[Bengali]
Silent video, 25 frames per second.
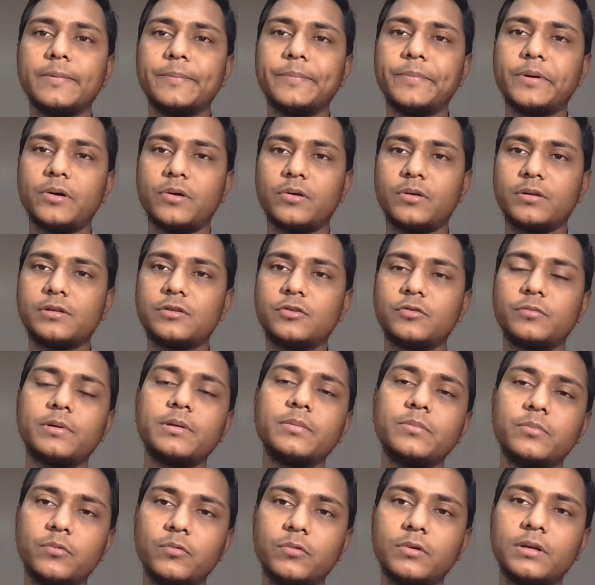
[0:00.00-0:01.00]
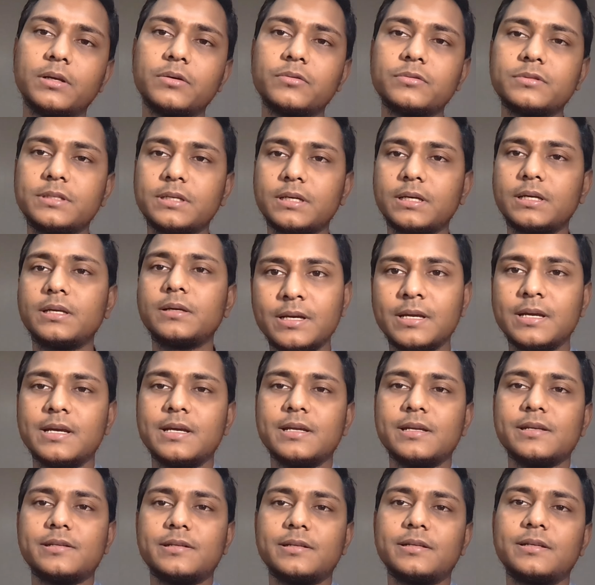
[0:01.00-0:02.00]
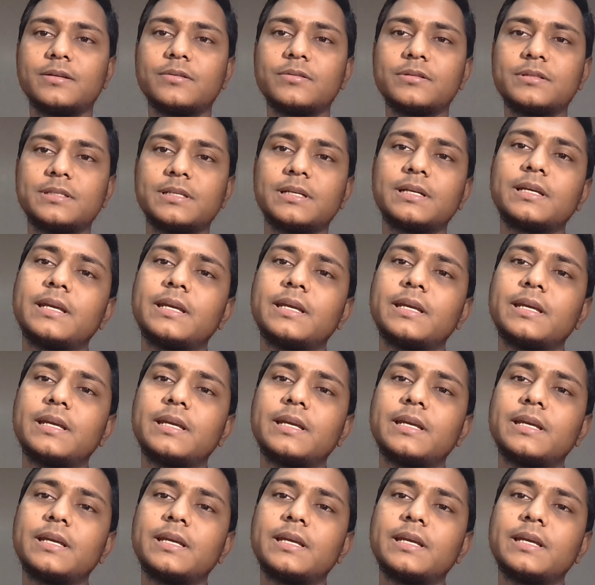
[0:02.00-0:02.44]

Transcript: বা অনেক সময় ভুলেও যাই সেটা হচ্ছে